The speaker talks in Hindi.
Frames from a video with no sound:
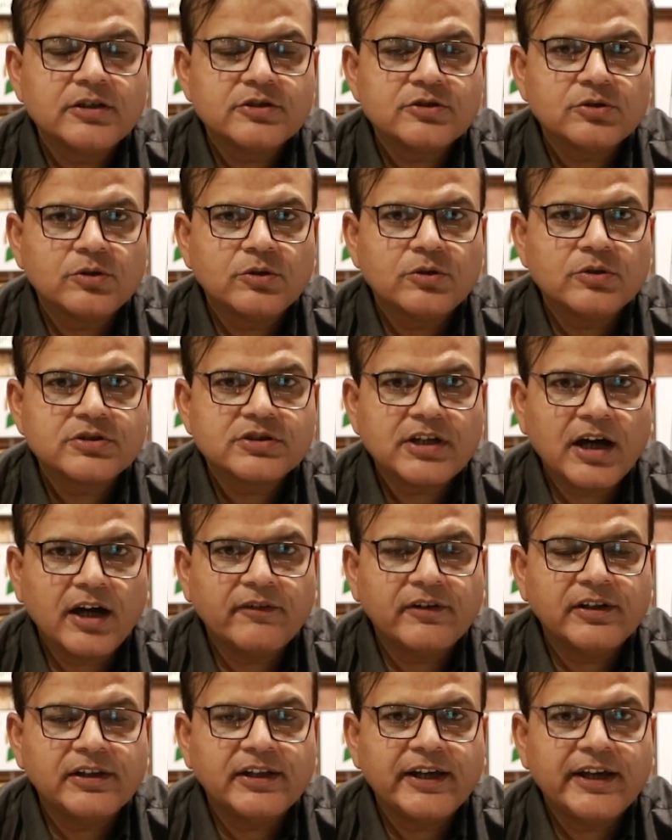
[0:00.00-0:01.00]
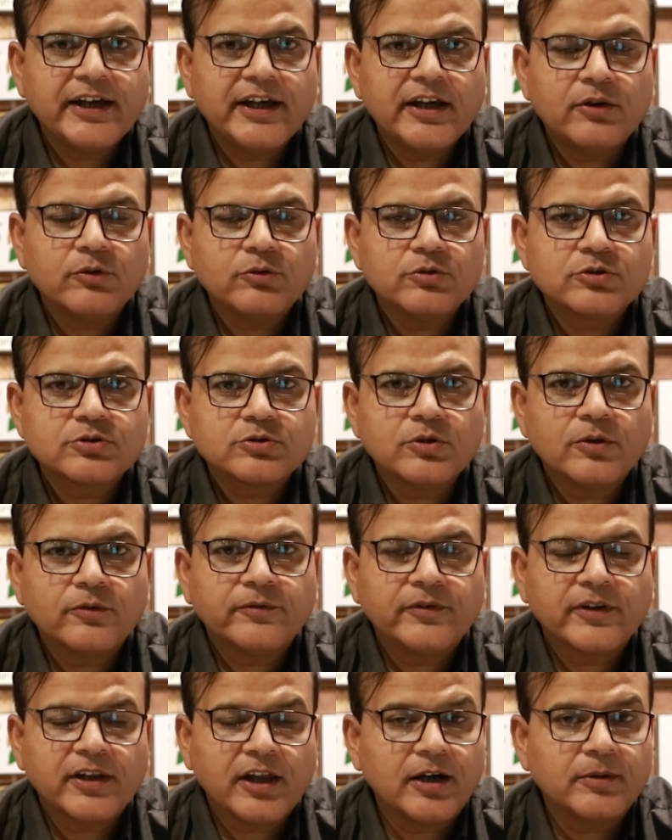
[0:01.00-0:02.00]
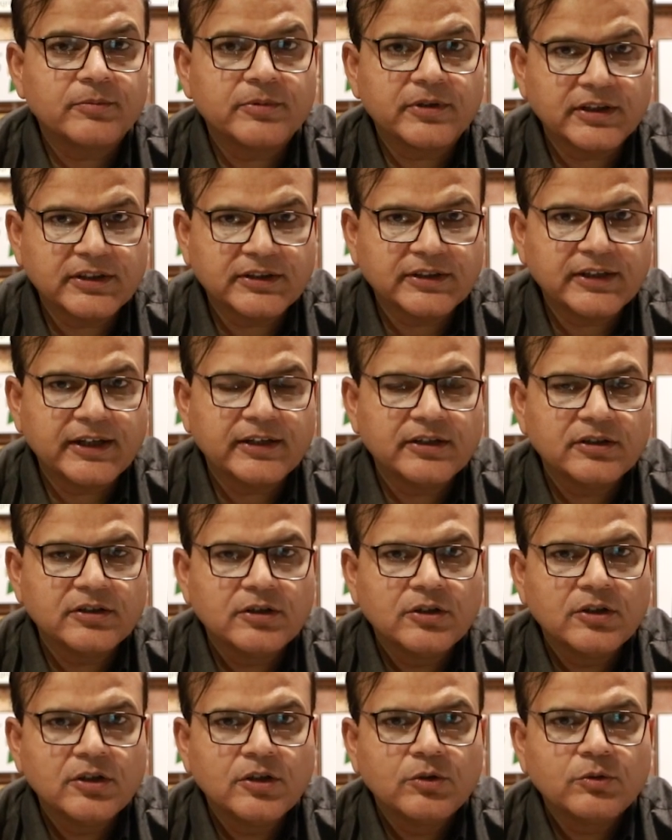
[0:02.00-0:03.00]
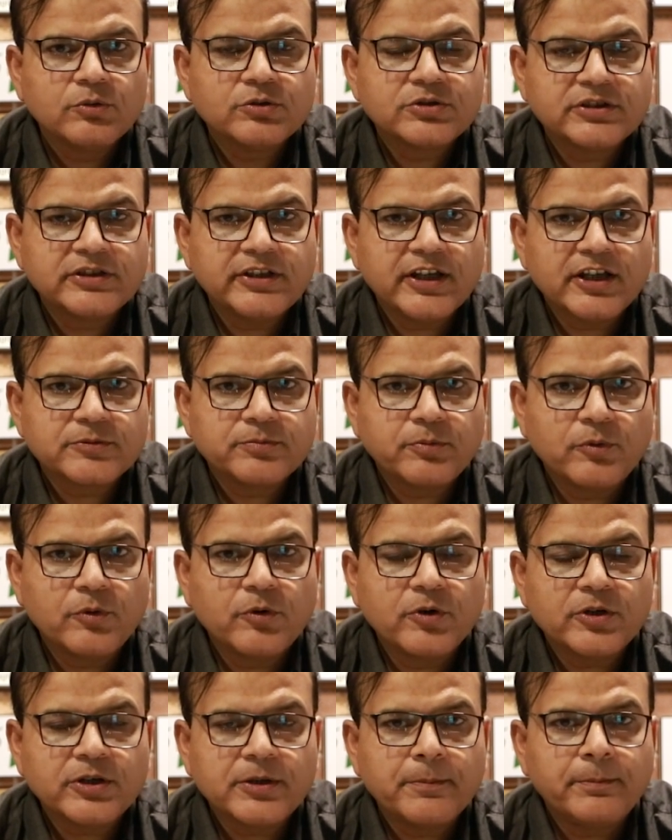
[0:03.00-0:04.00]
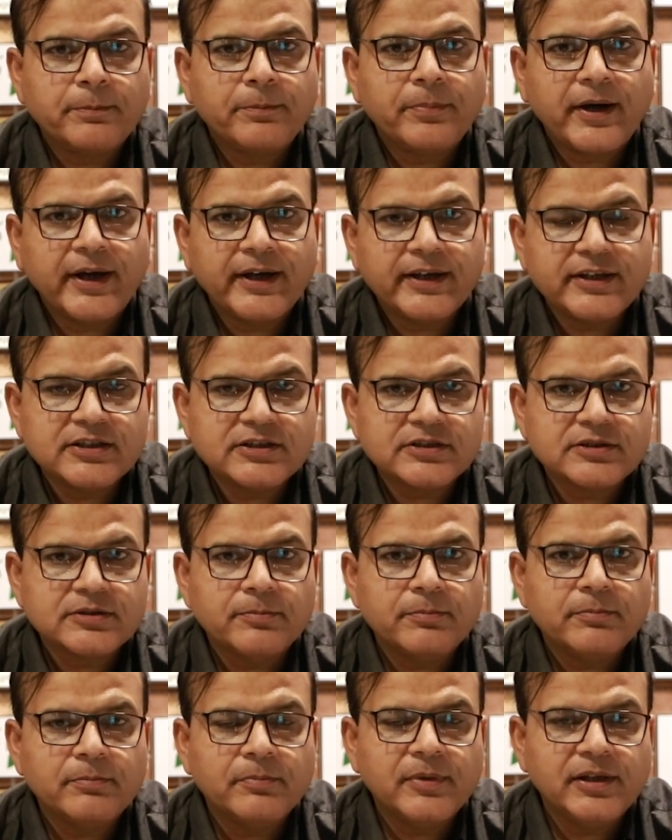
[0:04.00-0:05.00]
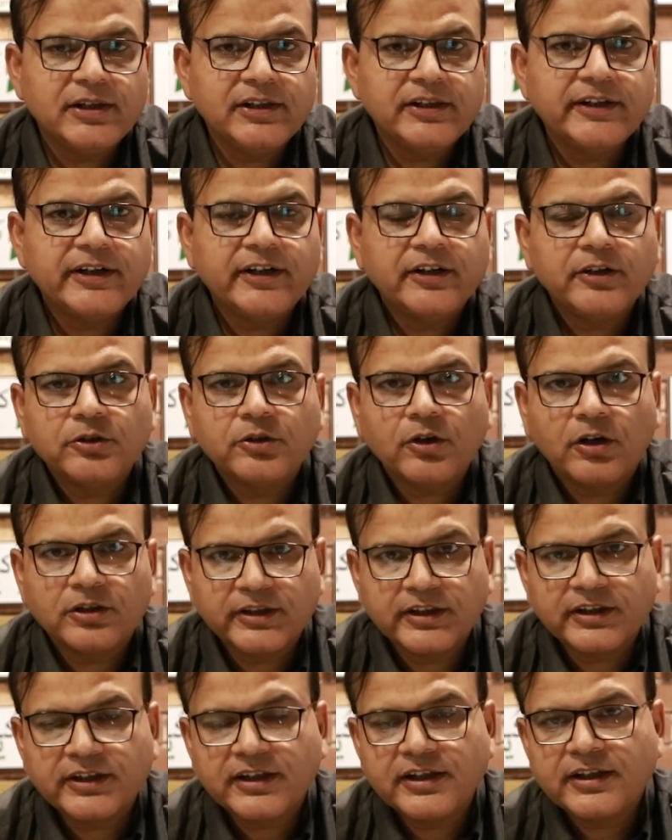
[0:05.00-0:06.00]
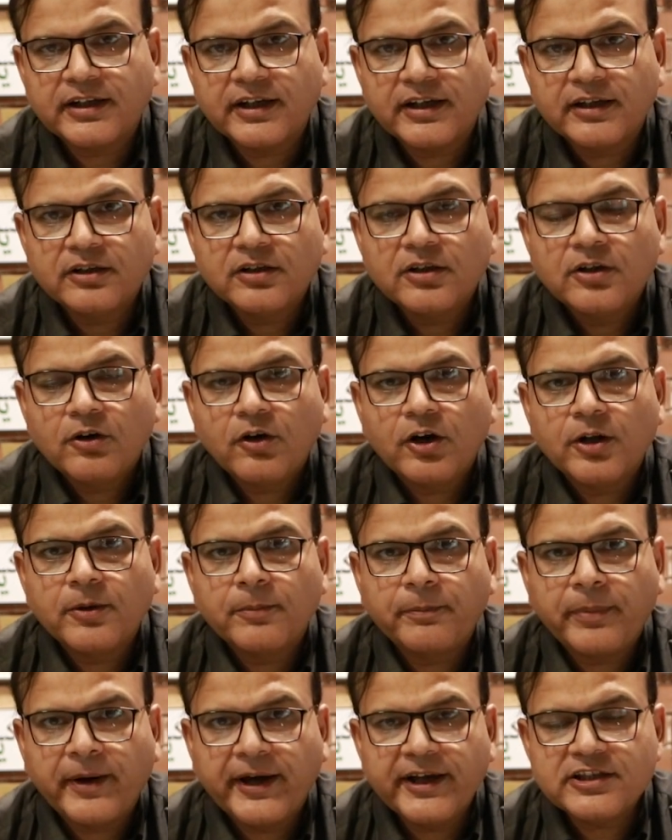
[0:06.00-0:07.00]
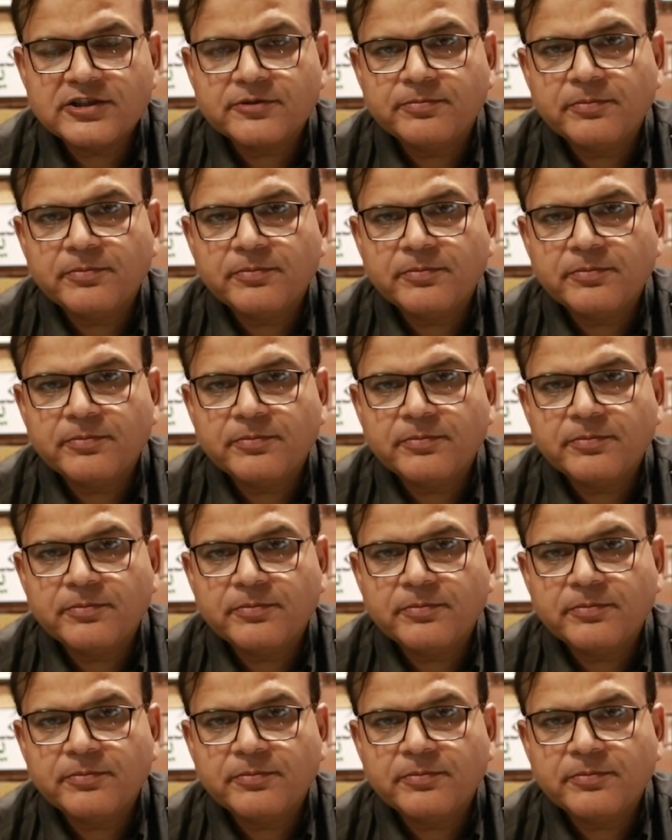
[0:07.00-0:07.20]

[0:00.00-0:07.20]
जो चावल है उसको फराहम करता है उसकी एक्सपोर्ट 22 मिलियन डॉलर की है और 22